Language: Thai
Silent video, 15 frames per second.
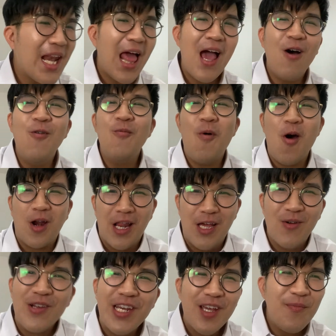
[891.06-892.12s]
ดแล้วบอกเล
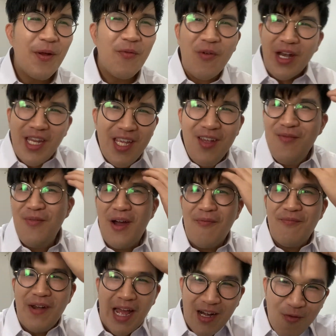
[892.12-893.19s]
ยวันนี้เป็นวันที่แบ
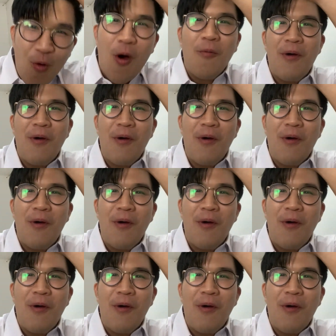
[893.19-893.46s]
บหนักหน่วง